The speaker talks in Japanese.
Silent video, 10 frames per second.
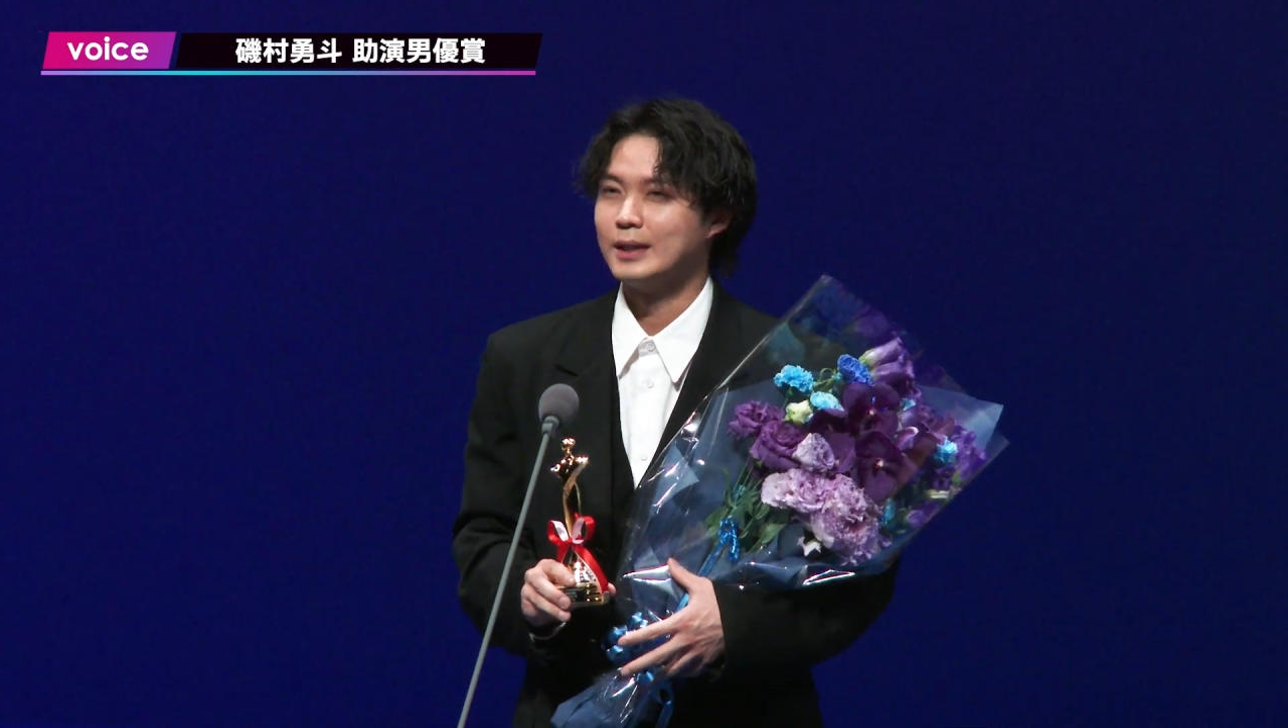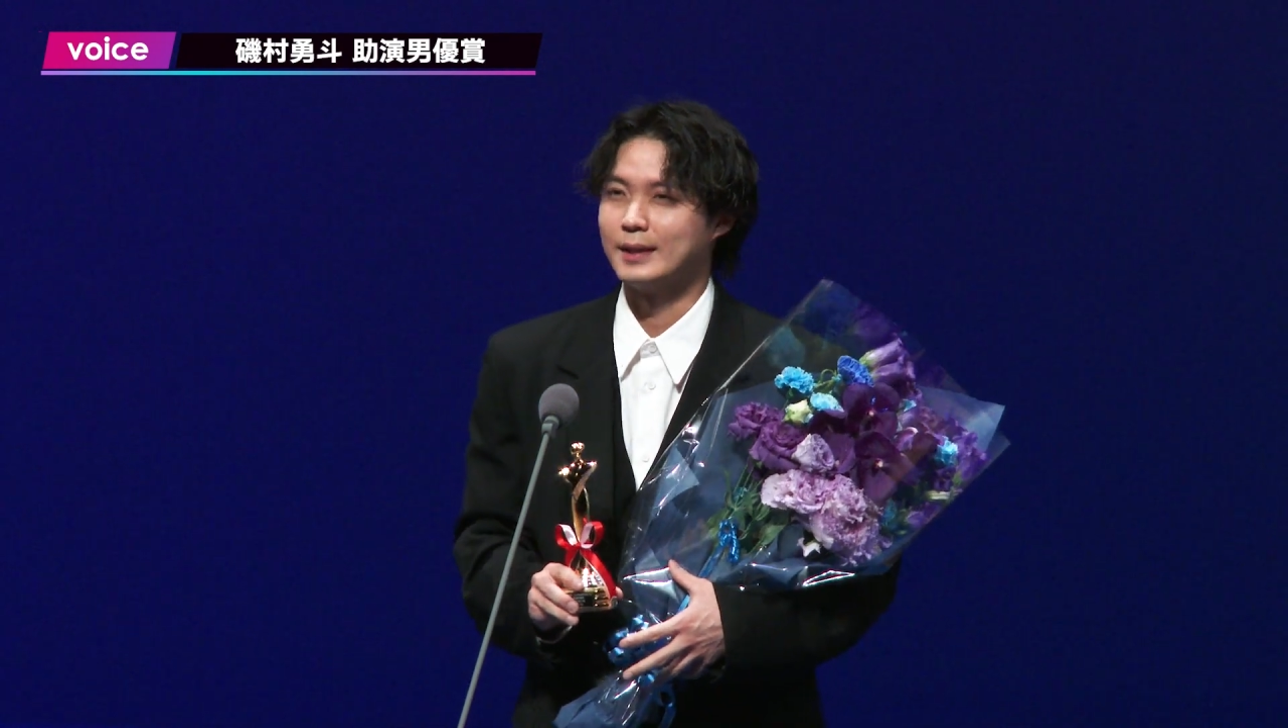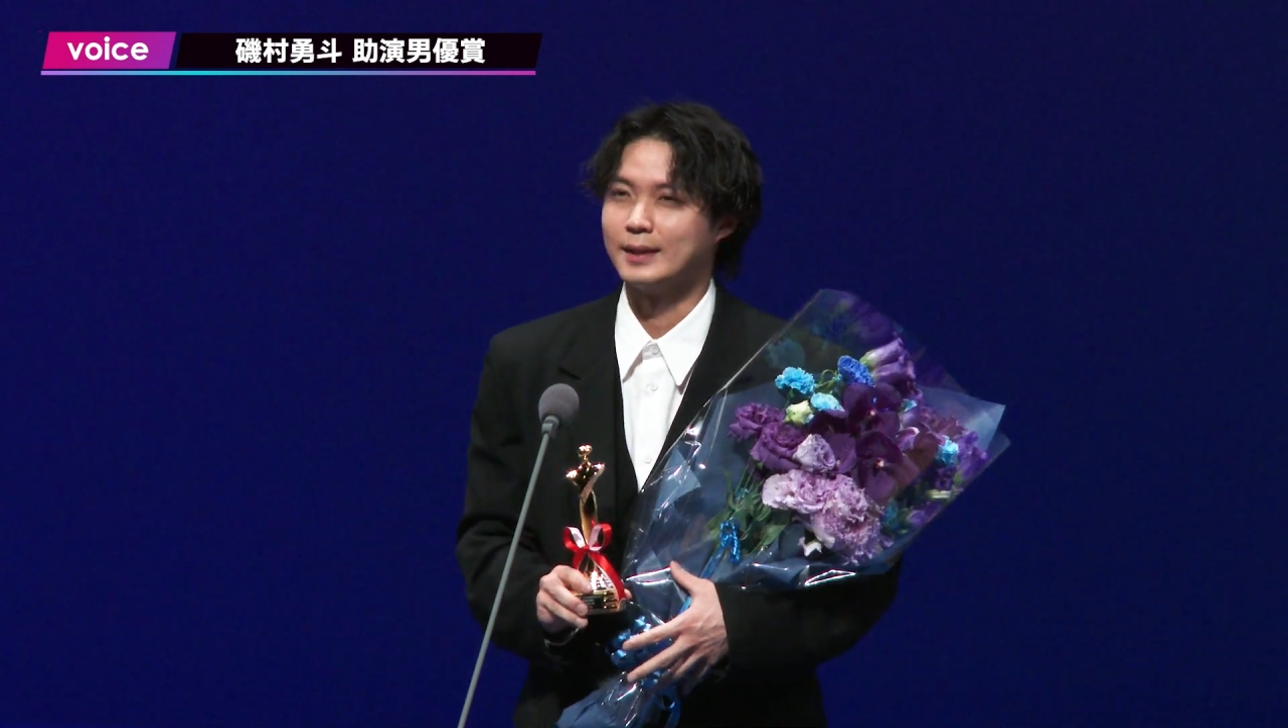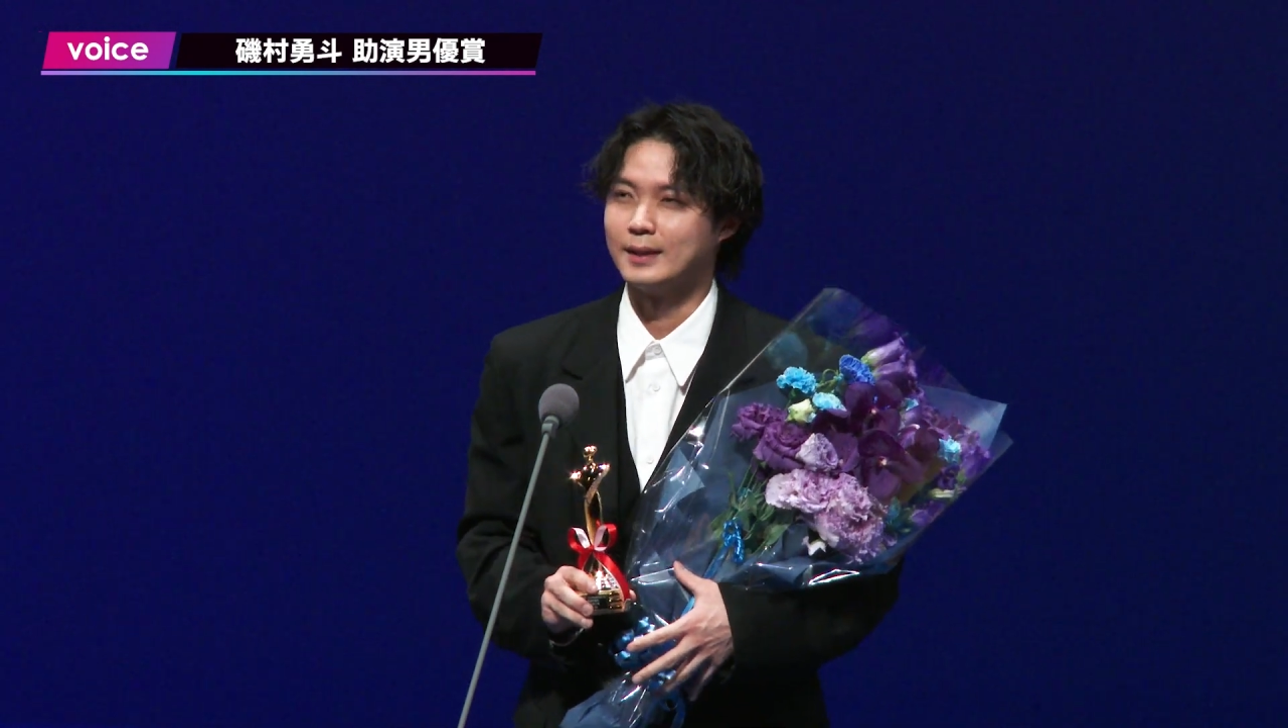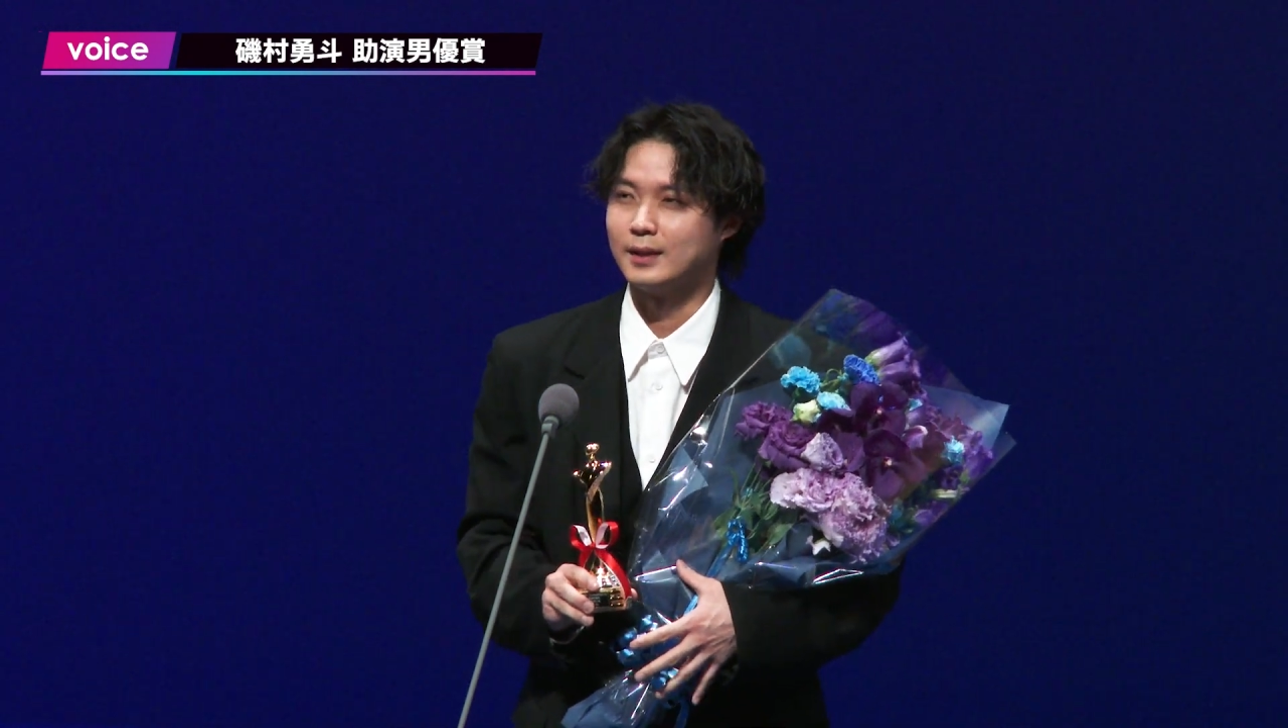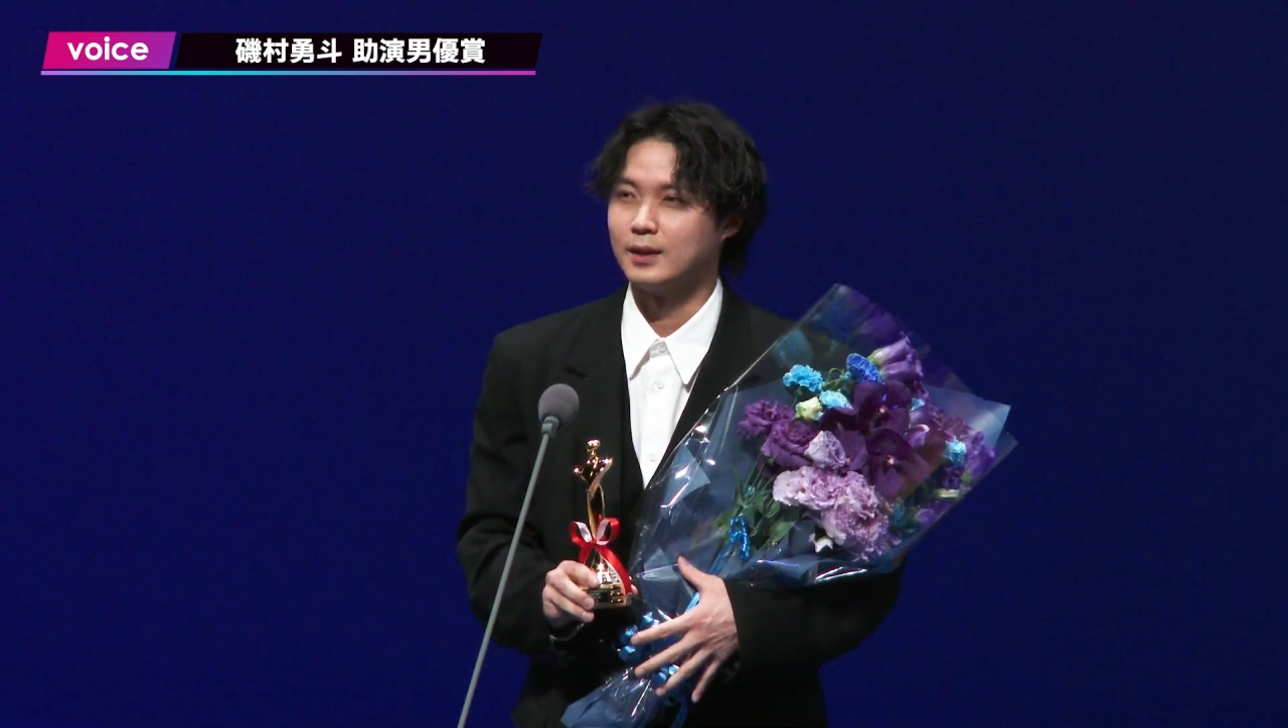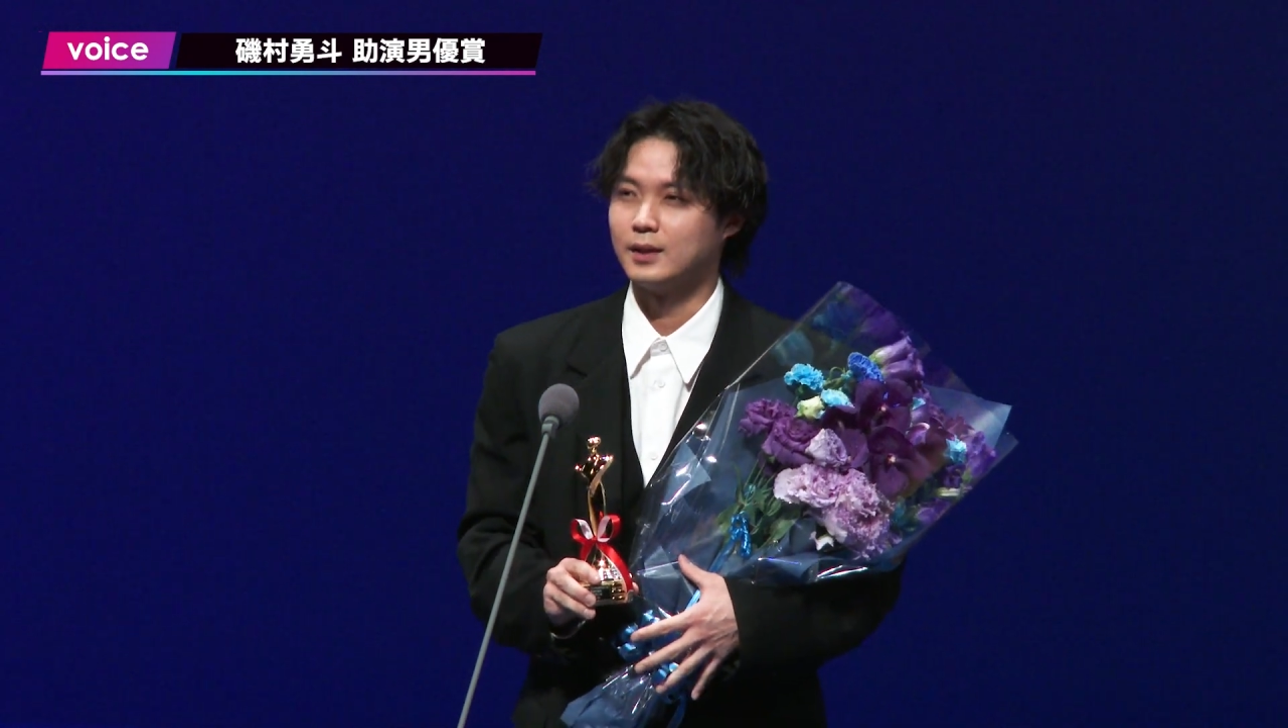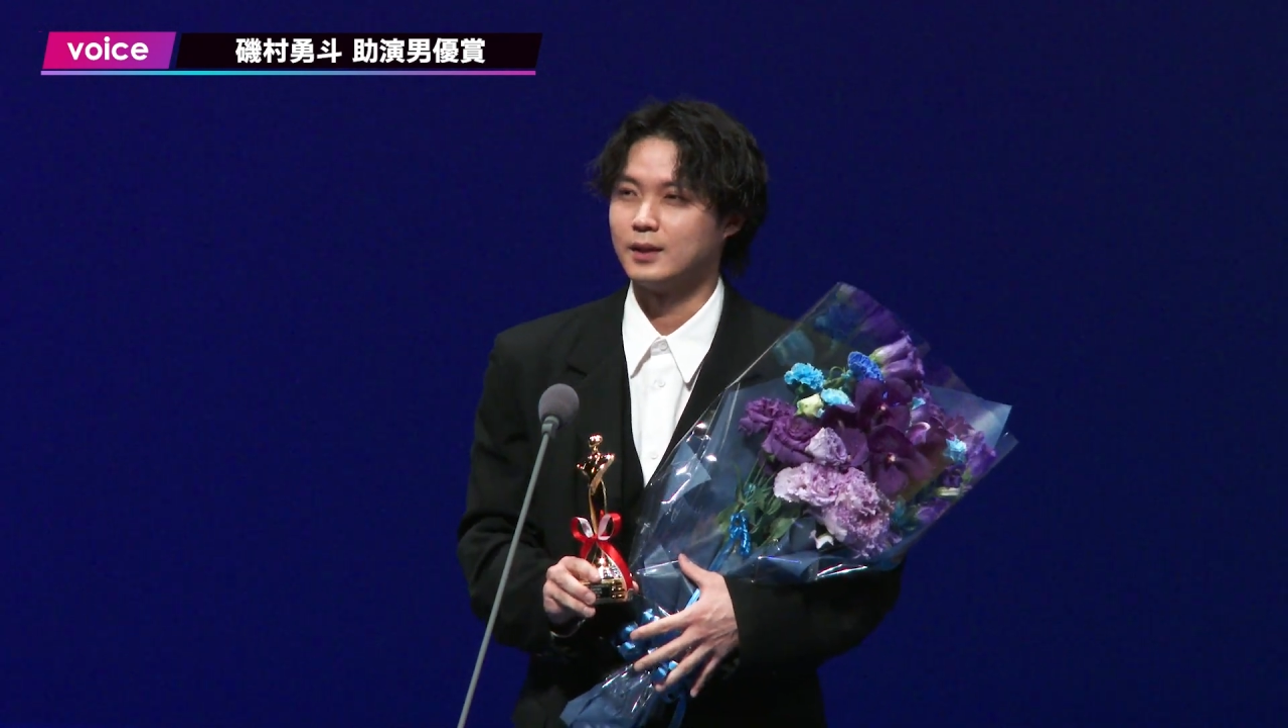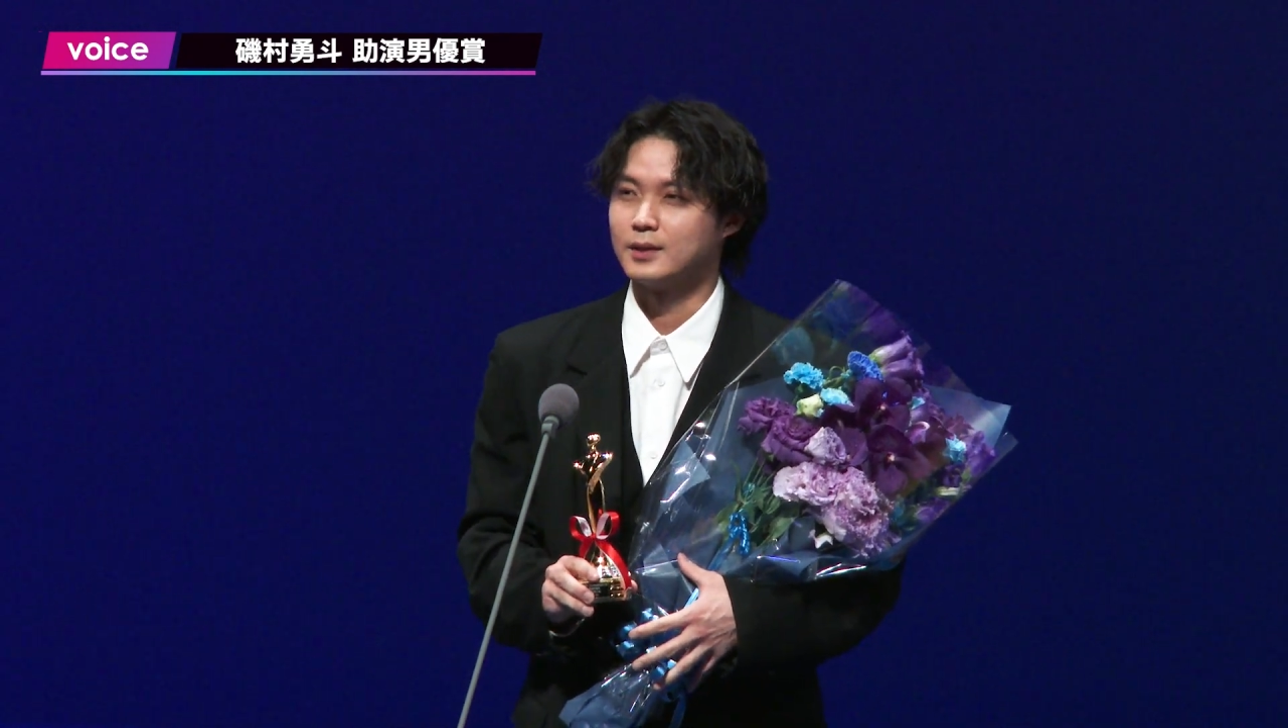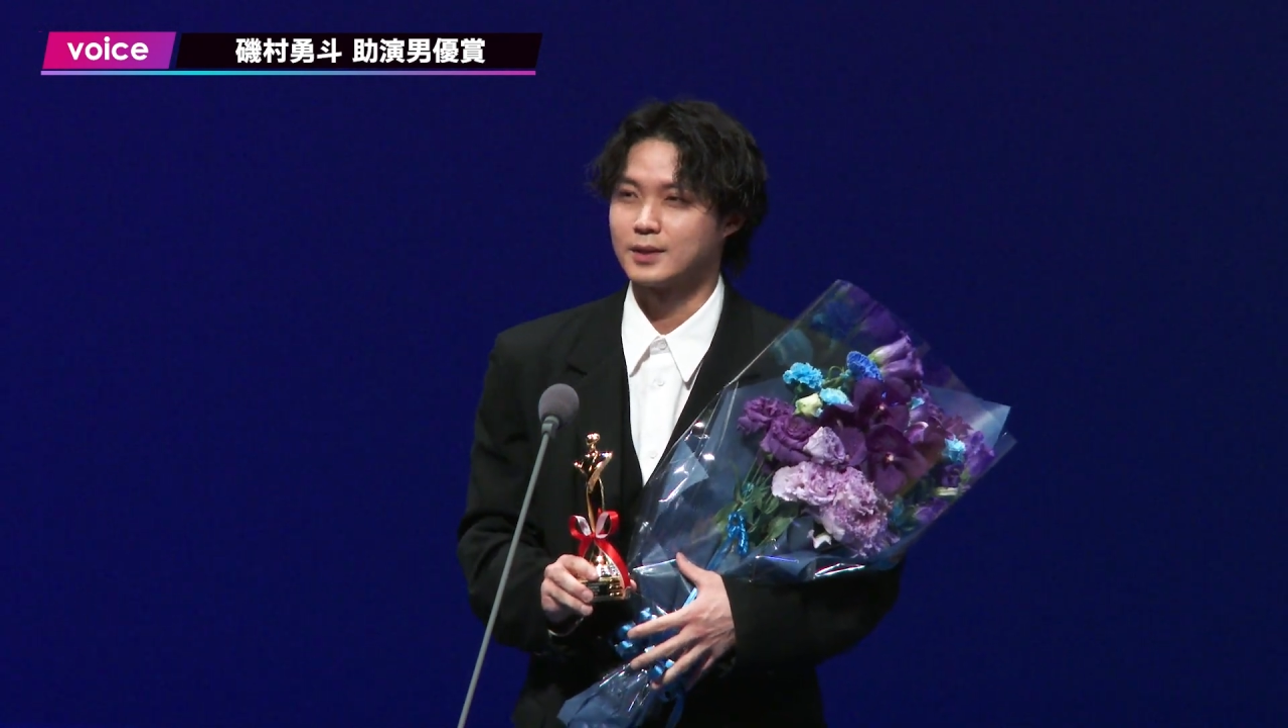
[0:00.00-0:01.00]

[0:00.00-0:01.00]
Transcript: えー、